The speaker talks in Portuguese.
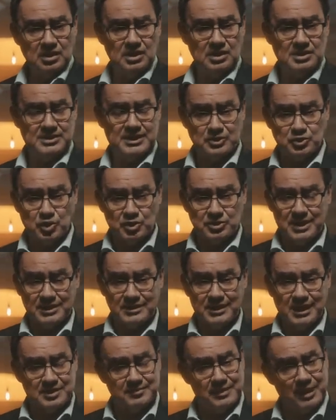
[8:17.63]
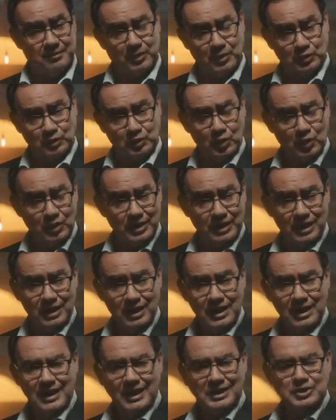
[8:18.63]
que se a sociedade me
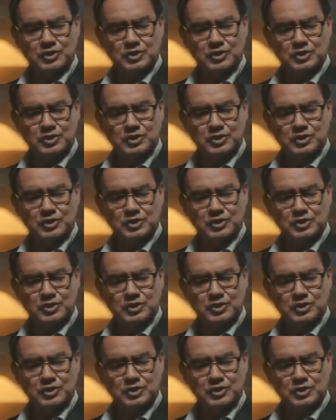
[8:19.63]
abandona,